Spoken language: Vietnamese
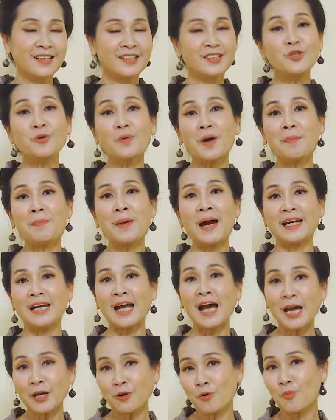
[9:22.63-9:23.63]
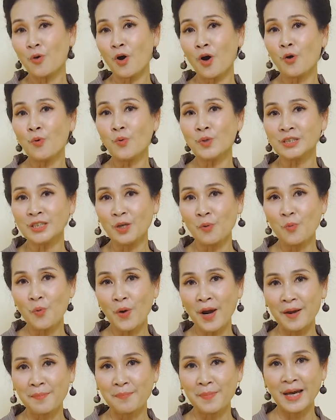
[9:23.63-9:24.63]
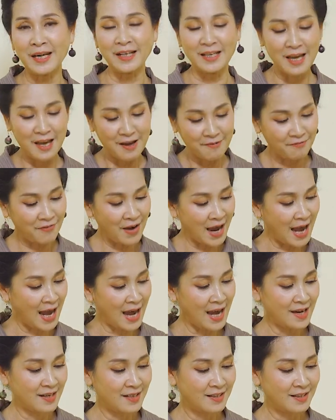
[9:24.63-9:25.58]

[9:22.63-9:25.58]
chúc các bạn ai cũng có cuộc sống khỏe mạnh và